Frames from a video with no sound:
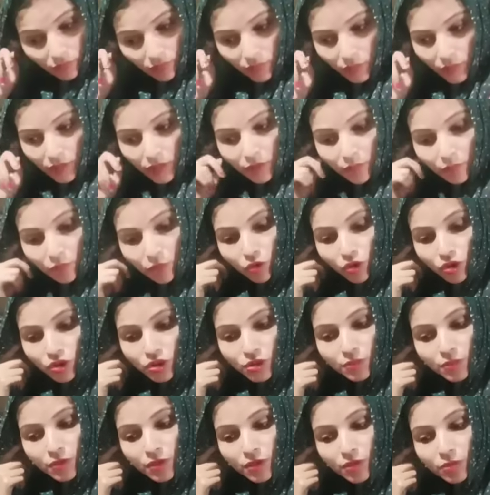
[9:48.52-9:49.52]
बोझ
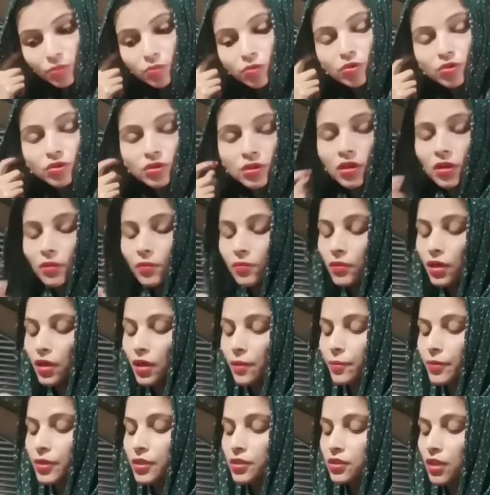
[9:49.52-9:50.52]
भी बहुत कम मैं अपने
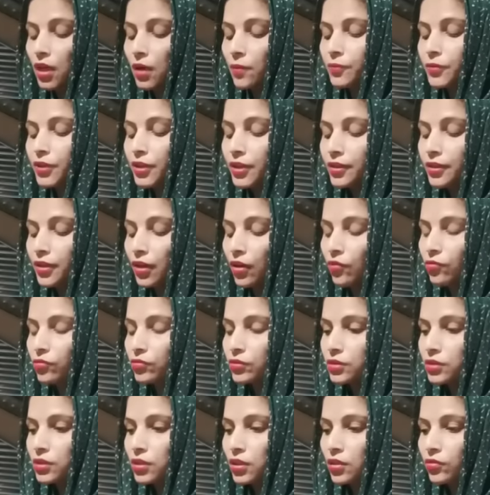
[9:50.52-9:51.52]
हिसाब से उठाऊंगी
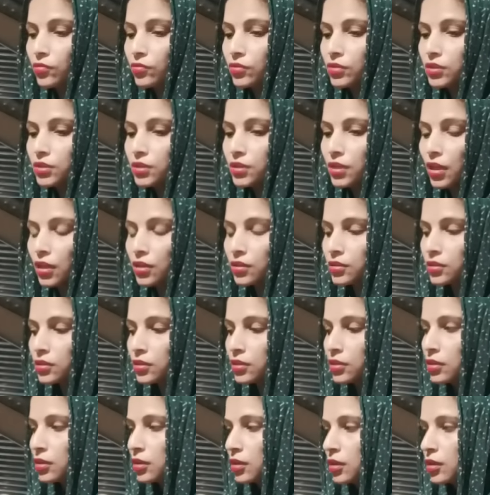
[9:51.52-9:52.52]
इतना कौन उठाती
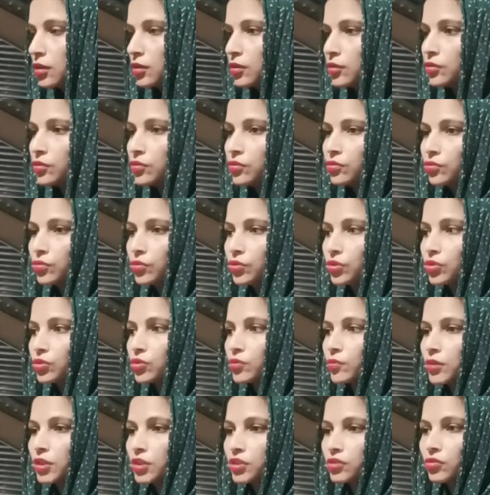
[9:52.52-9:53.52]
तो ये तो मैंने
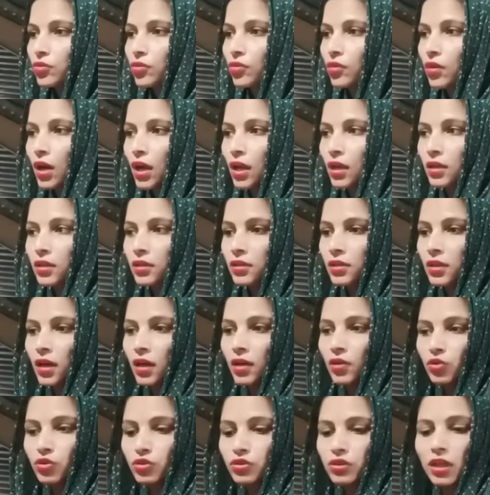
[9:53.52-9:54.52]
चलो गाल लिया और
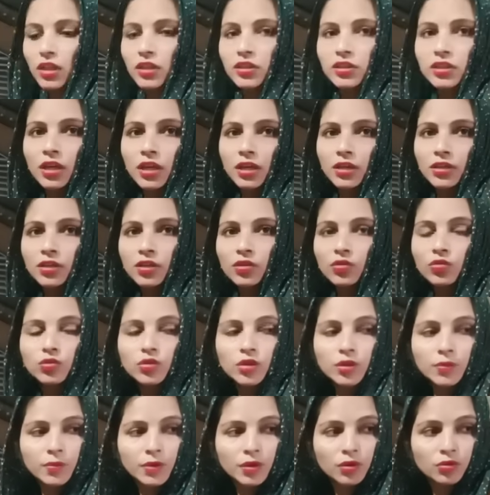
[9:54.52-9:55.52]
चल आना देखूंगी बे
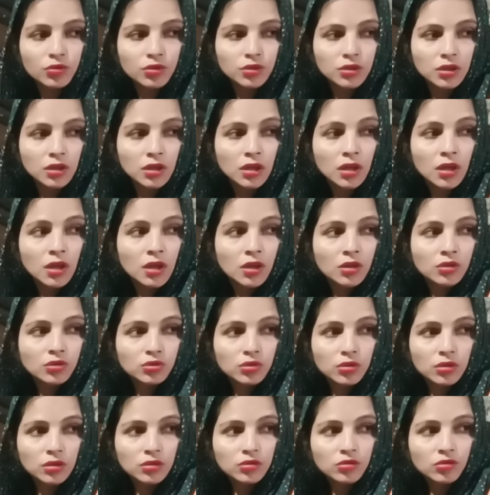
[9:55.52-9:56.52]
कुछ जुखर
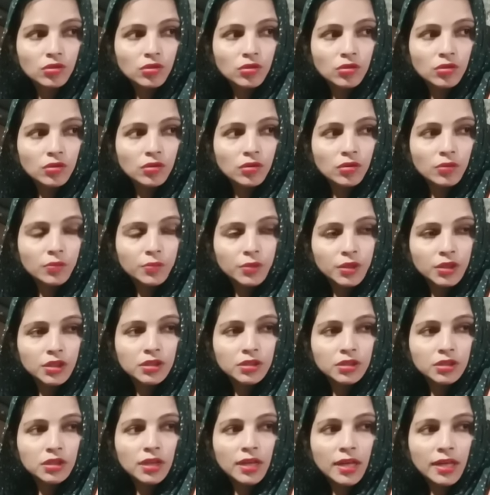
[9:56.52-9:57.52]
तो भीड़ सी
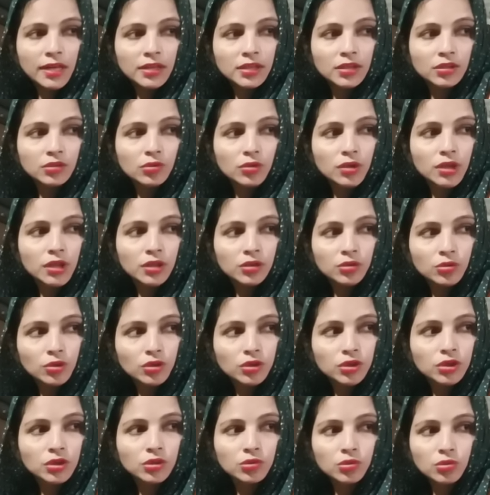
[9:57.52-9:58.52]
लगी तो ये दो तीन
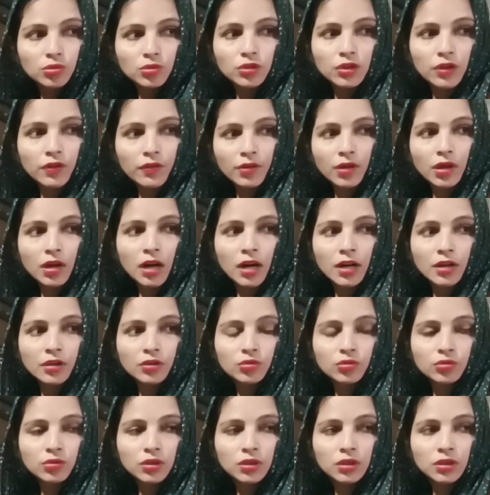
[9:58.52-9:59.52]
सूट है वे काट
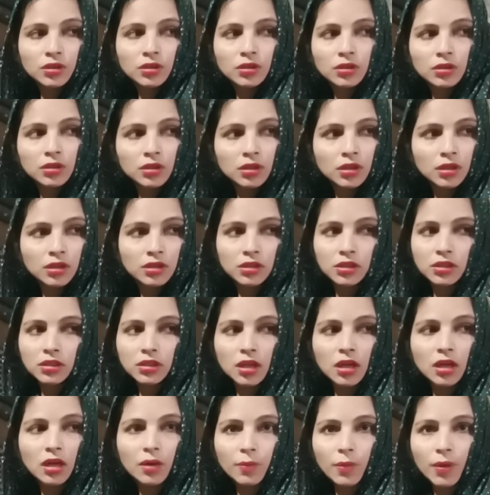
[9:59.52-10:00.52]
दूंगी लक्षिता का
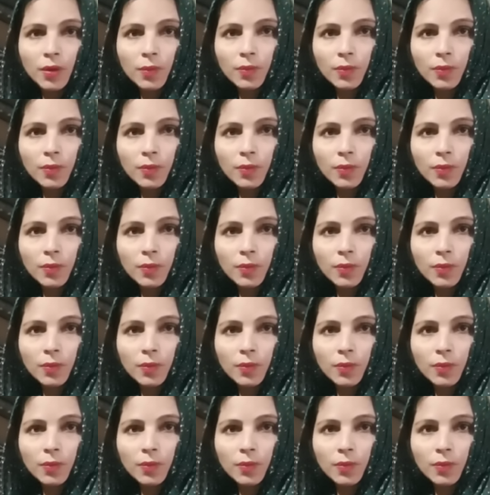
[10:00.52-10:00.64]
पापा